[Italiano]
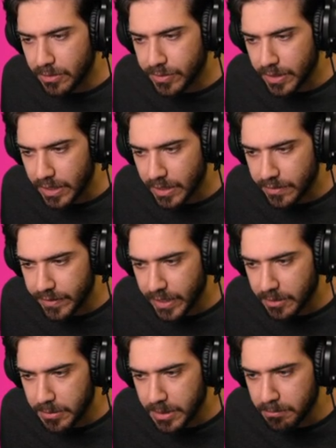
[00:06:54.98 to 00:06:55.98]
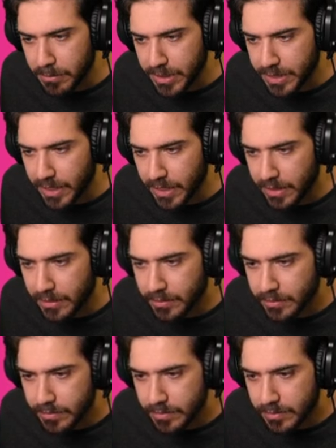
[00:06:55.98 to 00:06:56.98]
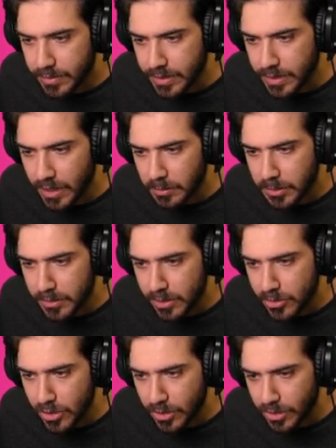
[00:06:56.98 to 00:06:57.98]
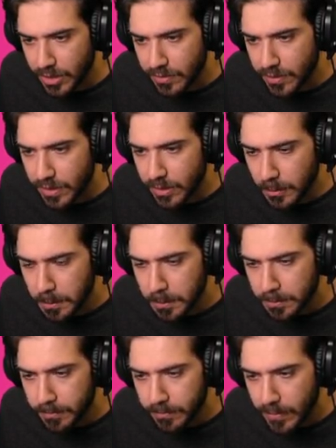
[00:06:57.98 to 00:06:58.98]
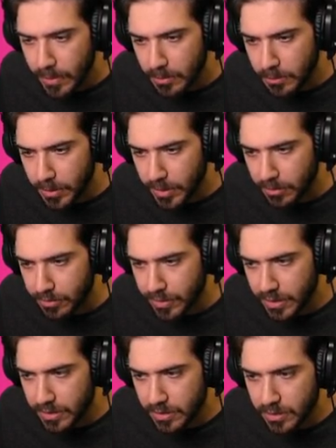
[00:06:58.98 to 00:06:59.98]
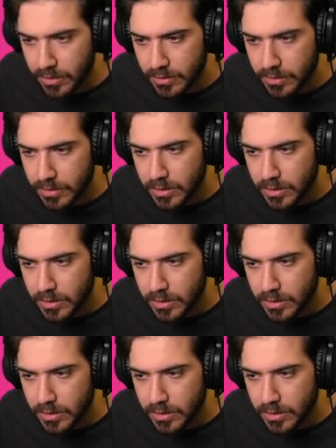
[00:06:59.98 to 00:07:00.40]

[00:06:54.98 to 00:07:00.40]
far arrivare i bimbi di là. Vediamo se ci arrivano. Perfetto.